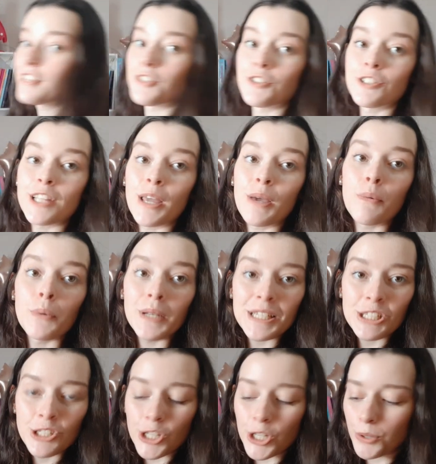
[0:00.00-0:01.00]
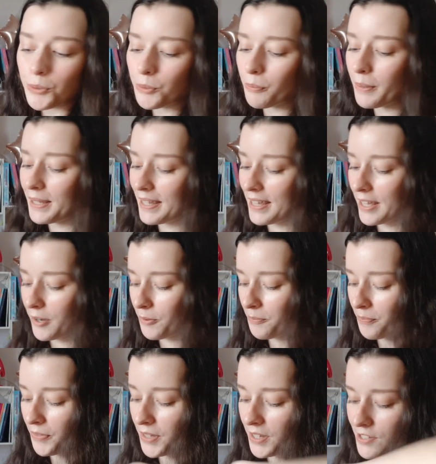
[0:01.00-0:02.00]
a gente tem o lixinho do
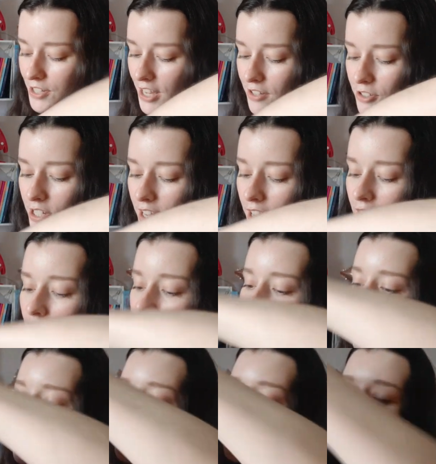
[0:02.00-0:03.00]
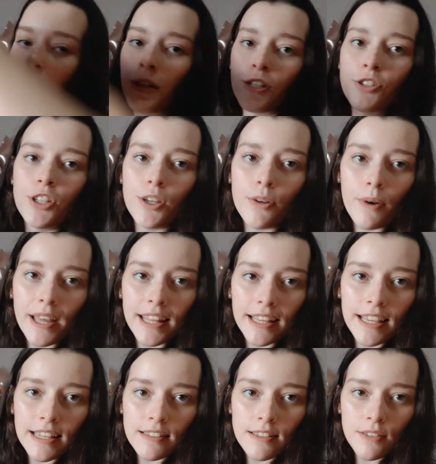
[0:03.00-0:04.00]
banheiro. Gente, ele é muito bonitinho. É
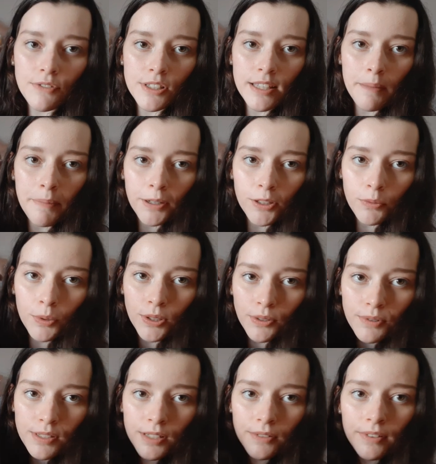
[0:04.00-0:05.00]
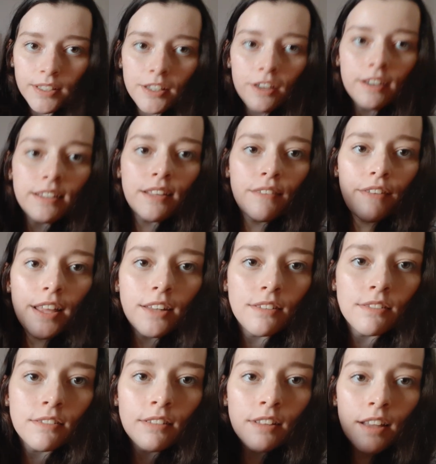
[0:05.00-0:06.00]
daqueles que você aperta o botãozinho aqui, olha, tá vendo?
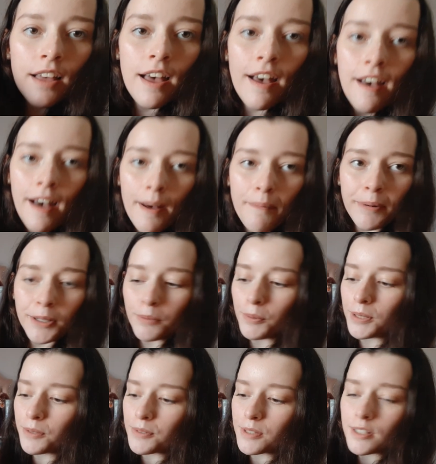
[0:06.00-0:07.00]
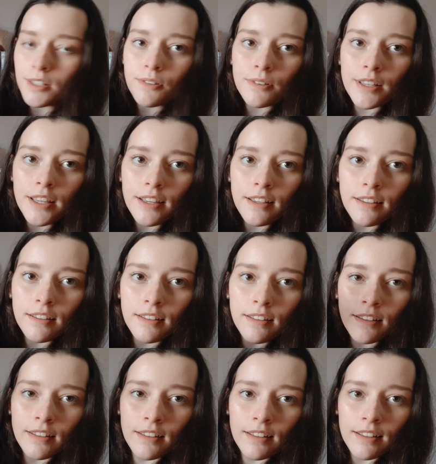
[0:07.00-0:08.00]
Aperta o botãozinho e
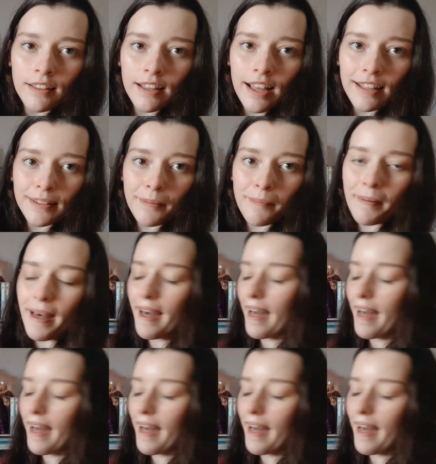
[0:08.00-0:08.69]
a tampa